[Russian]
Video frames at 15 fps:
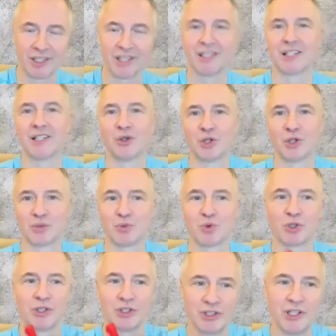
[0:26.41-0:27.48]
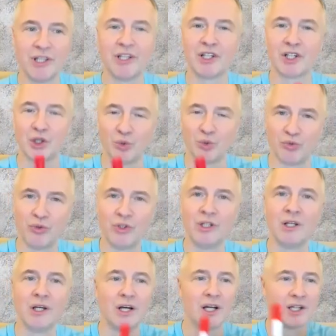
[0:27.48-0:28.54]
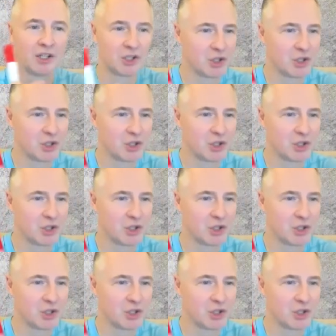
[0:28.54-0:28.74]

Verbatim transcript: и тогда у нас много денег, любви,